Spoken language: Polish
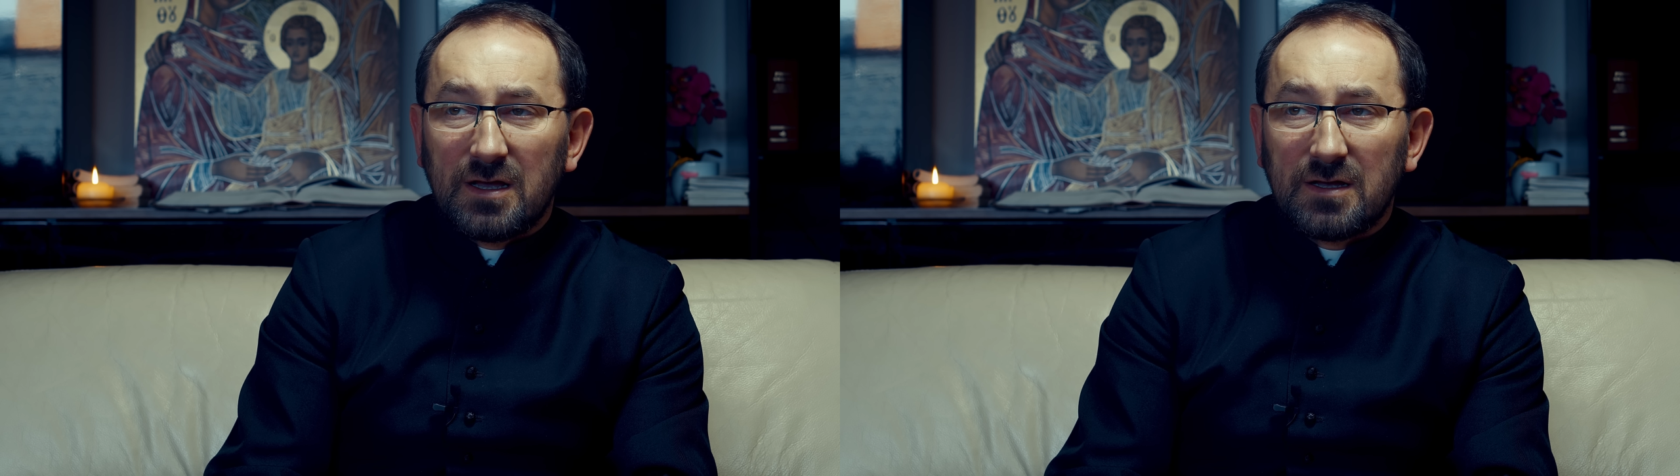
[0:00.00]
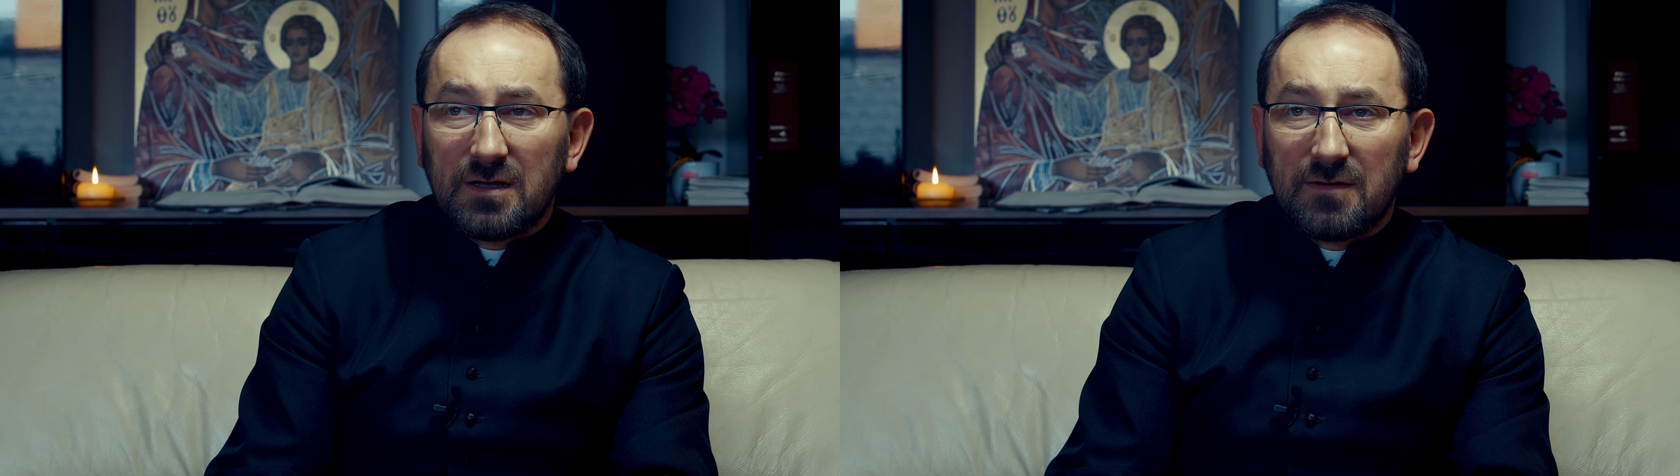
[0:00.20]

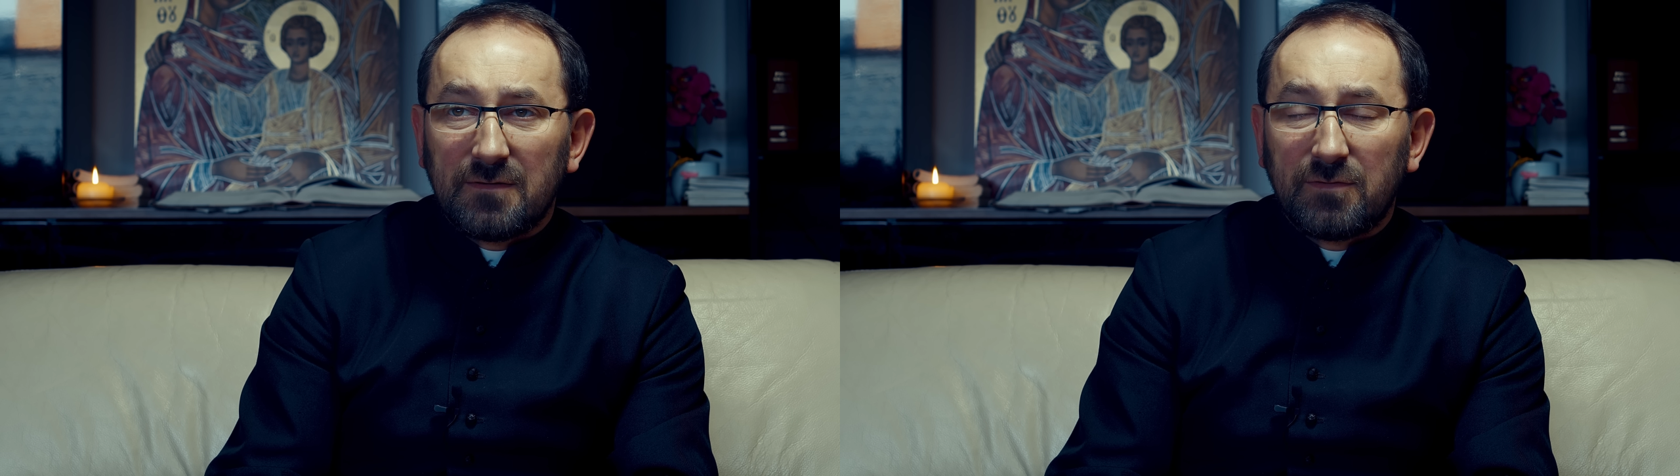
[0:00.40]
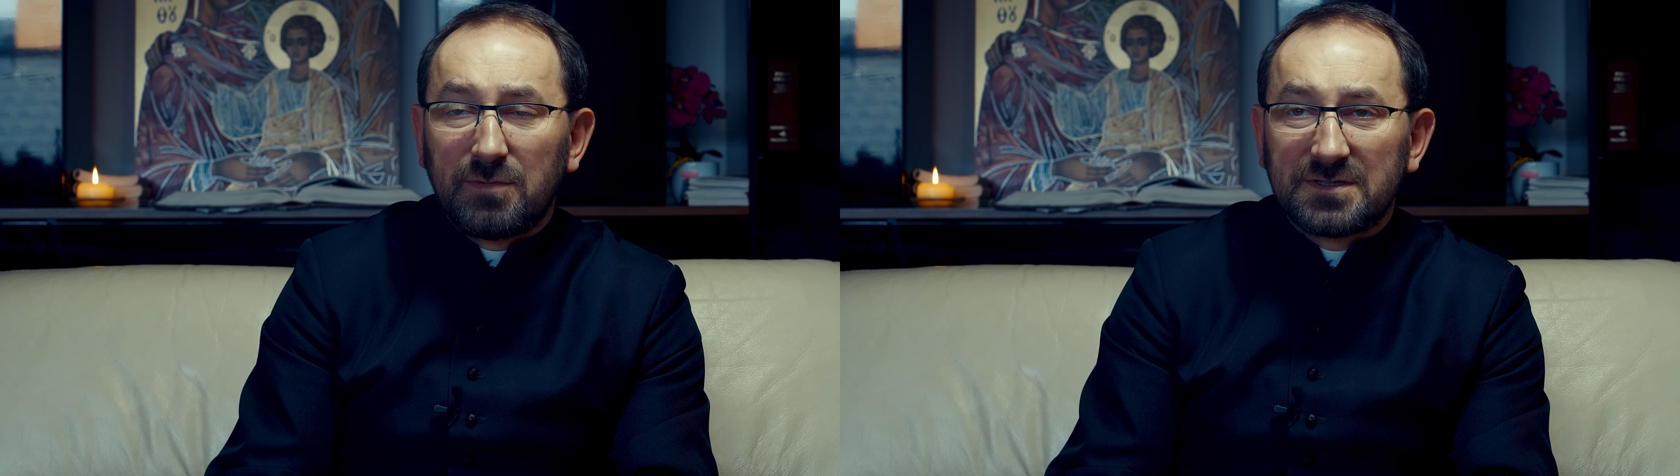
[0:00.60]
e,
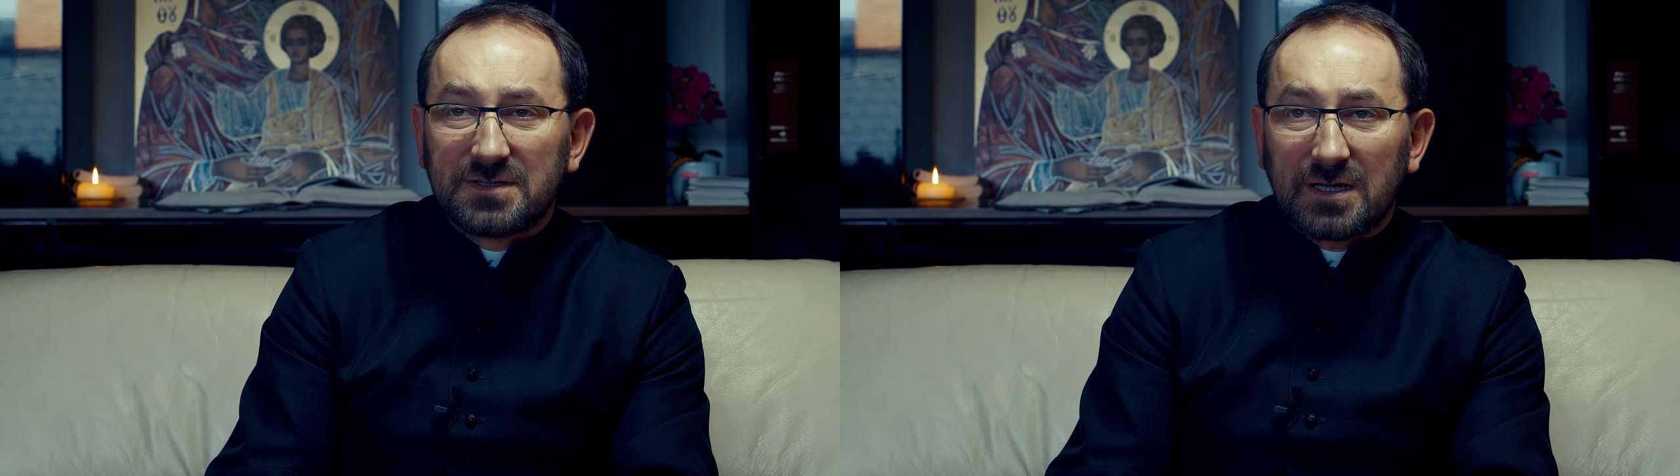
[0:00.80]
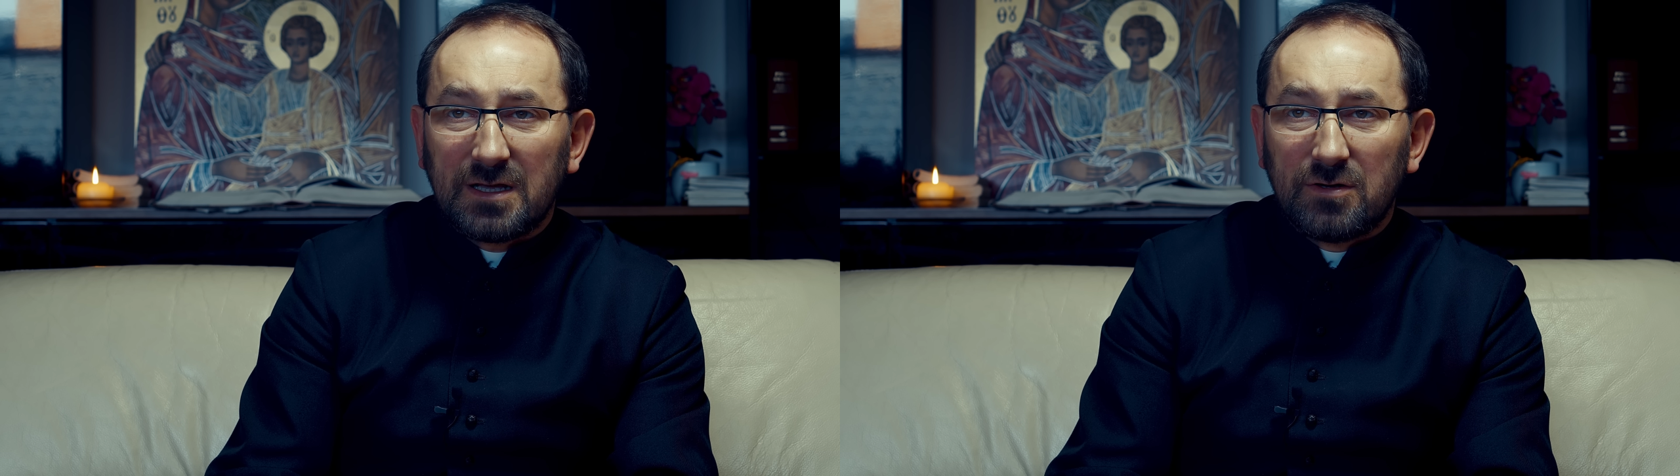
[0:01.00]
wobec
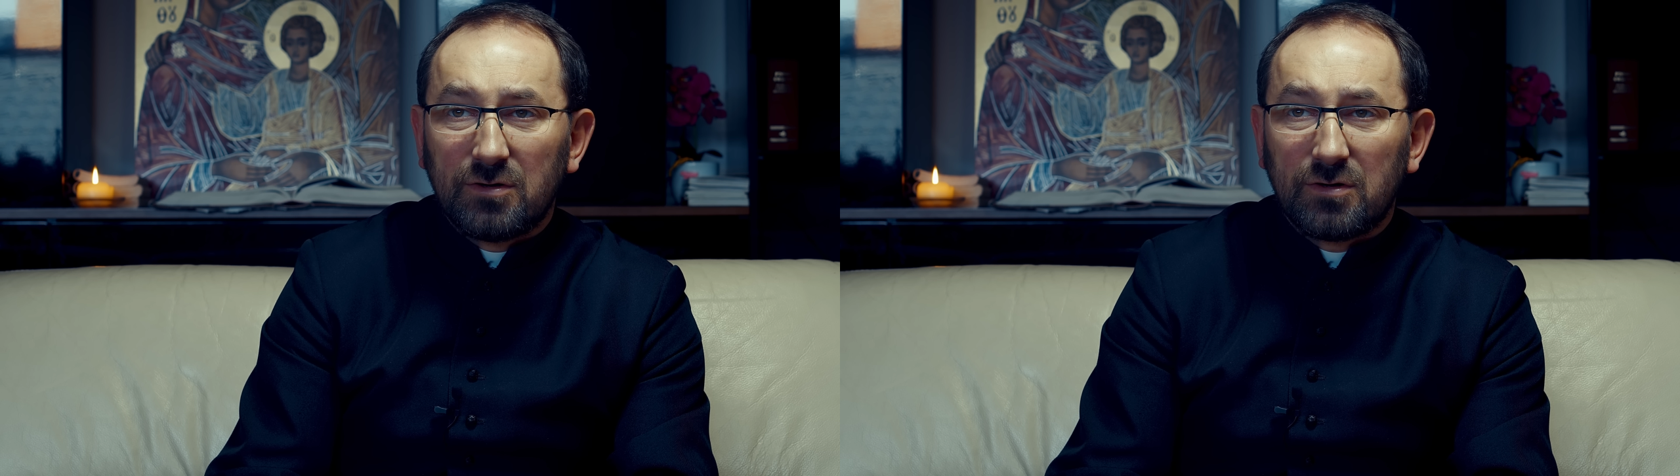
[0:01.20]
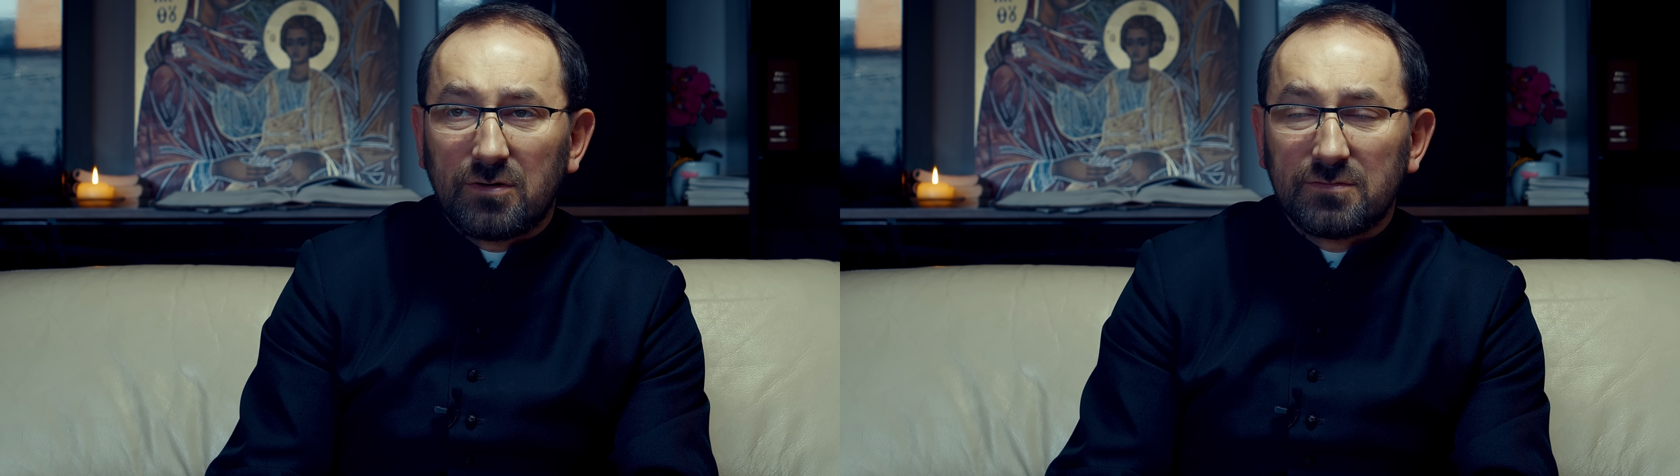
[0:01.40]

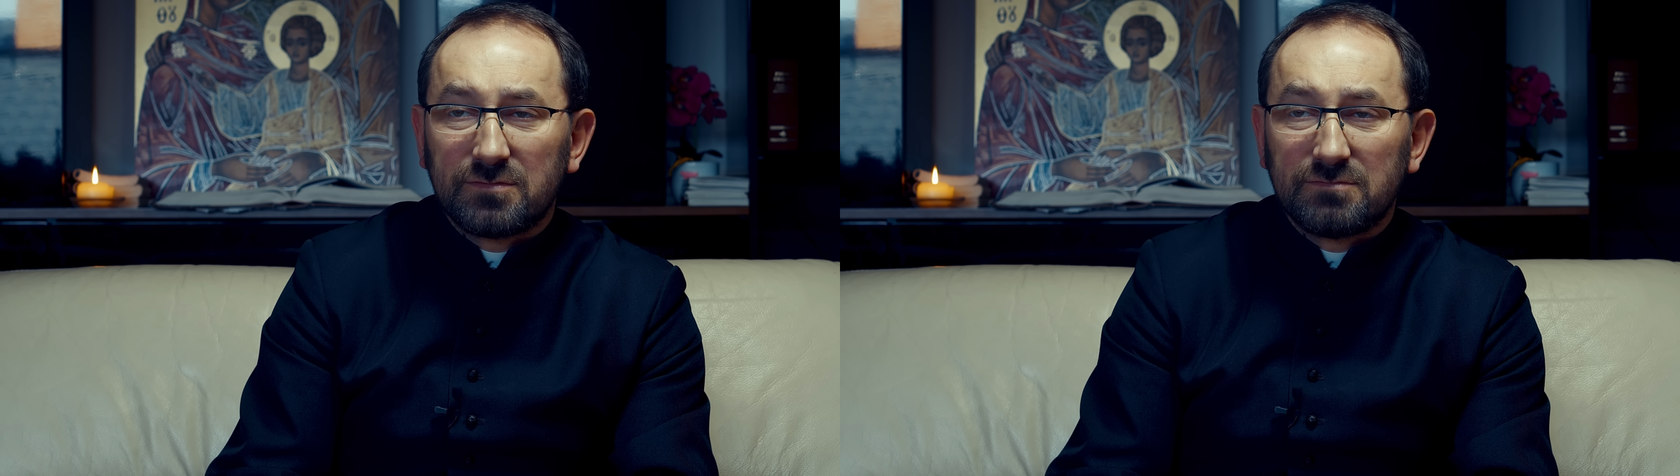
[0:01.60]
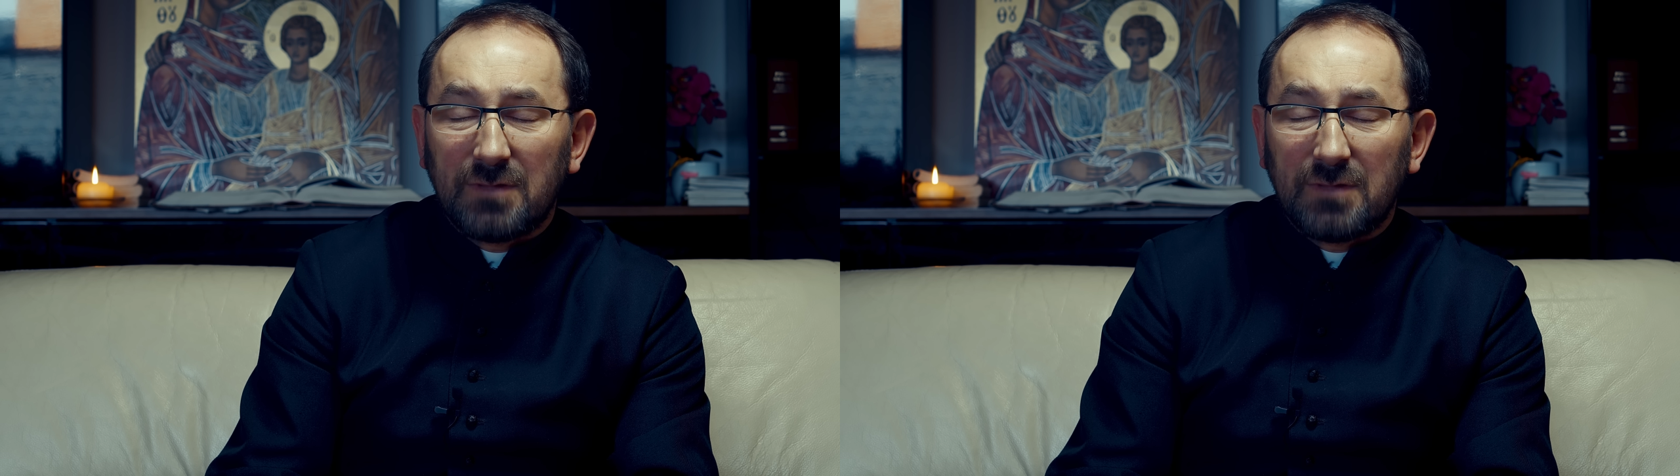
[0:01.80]
takiego